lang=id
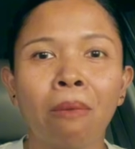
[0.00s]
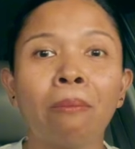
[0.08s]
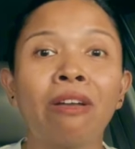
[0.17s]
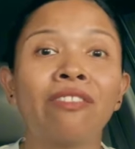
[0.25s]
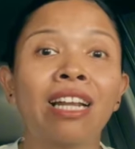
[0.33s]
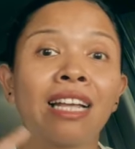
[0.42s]

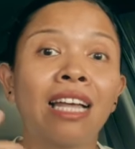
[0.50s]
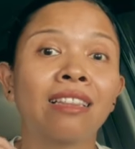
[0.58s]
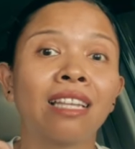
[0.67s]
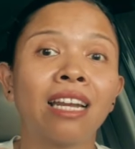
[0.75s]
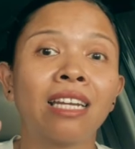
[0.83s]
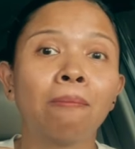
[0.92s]

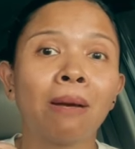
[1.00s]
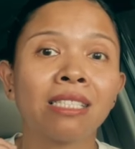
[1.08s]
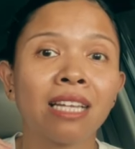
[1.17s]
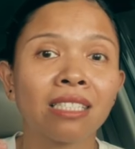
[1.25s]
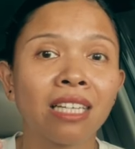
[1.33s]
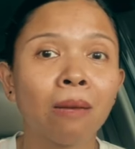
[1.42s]
Memanfaatkan tren di
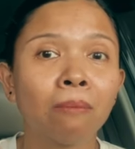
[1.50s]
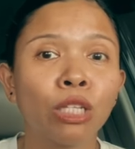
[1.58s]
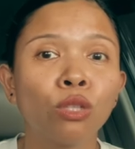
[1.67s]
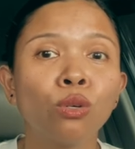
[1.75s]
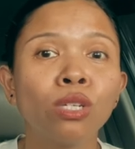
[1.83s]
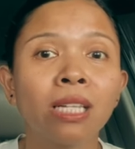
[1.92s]
pasar saham
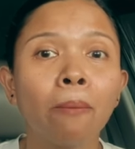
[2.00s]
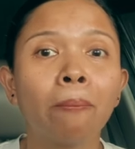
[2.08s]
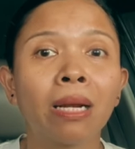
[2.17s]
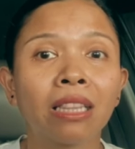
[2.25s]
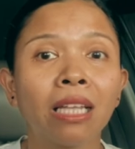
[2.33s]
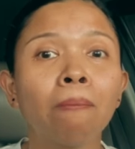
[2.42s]
itu
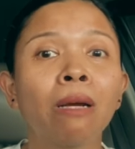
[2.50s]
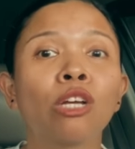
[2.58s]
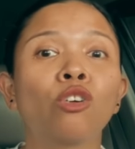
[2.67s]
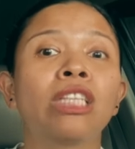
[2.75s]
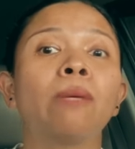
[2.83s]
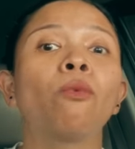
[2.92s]
seperti
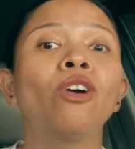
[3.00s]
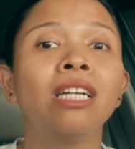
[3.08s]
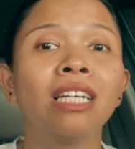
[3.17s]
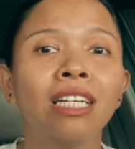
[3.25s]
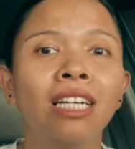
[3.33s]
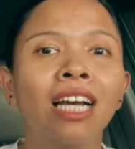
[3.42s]
mengikuti
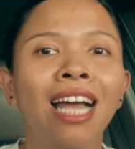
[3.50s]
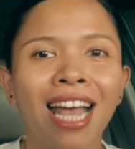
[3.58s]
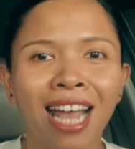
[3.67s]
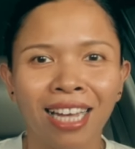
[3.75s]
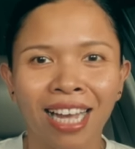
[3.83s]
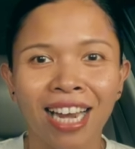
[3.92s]
mode.
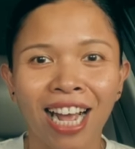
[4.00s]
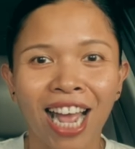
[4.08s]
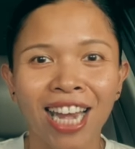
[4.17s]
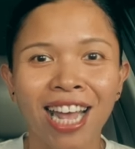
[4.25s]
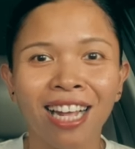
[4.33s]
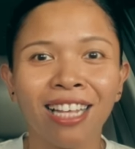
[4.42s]

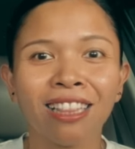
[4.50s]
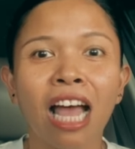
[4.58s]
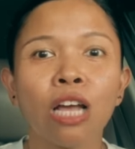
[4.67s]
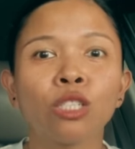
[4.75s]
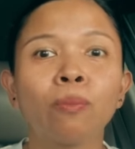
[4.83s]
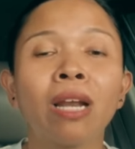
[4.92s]
Kadang-kadang kita
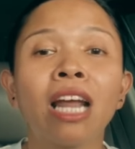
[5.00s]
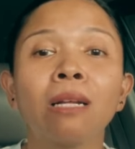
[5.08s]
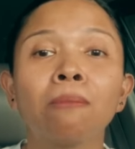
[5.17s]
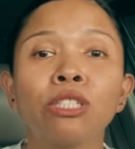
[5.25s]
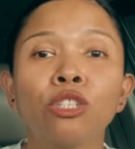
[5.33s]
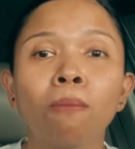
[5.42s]
harus
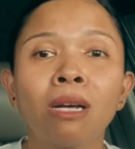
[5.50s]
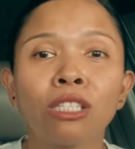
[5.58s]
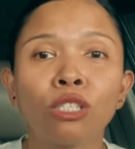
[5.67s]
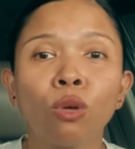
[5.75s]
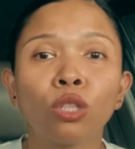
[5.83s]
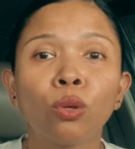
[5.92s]
berani mencoba
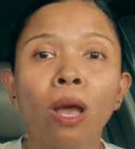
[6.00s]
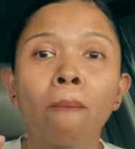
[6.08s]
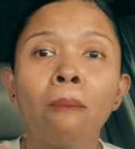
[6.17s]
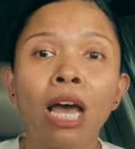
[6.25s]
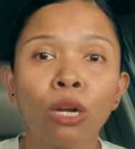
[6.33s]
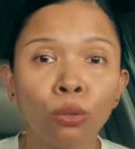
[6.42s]
sesuatu yang
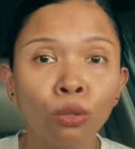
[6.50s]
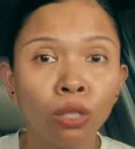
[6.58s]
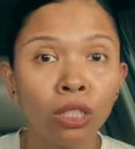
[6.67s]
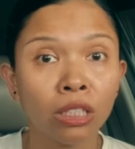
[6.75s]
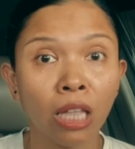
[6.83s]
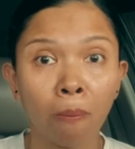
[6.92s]
baru,
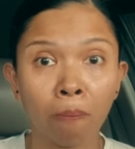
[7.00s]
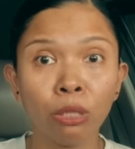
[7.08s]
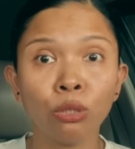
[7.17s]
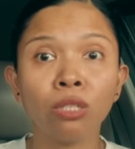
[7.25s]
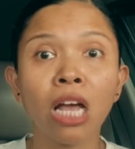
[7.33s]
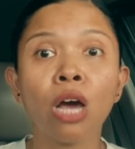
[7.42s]

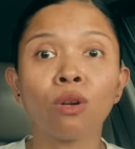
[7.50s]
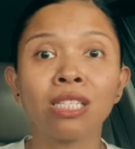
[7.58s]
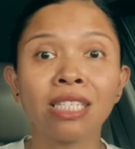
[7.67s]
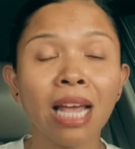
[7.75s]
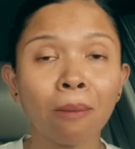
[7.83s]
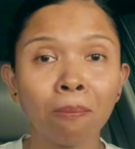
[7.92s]
tapi juga harus
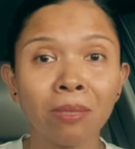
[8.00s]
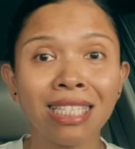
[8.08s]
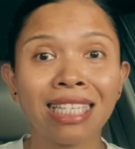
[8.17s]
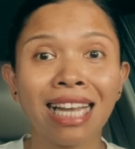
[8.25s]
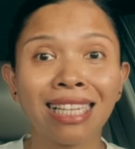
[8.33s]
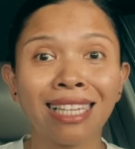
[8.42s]
siap
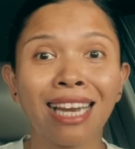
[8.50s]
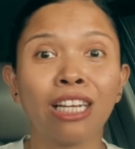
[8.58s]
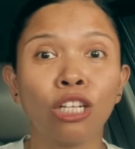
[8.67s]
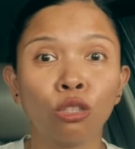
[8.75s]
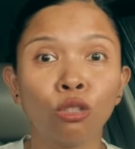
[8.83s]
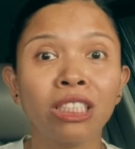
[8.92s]
jika tren
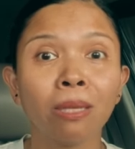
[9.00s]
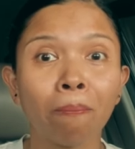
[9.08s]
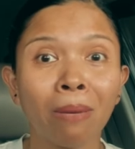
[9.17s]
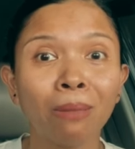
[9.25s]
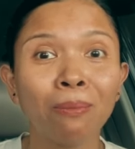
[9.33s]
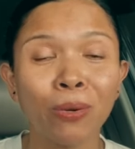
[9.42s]
itu
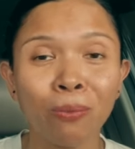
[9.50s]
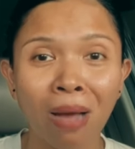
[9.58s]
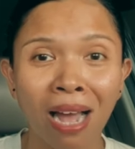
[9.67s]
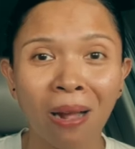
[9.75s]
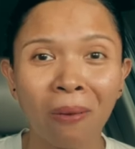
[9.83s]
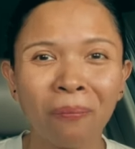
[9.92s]
cepat berubah.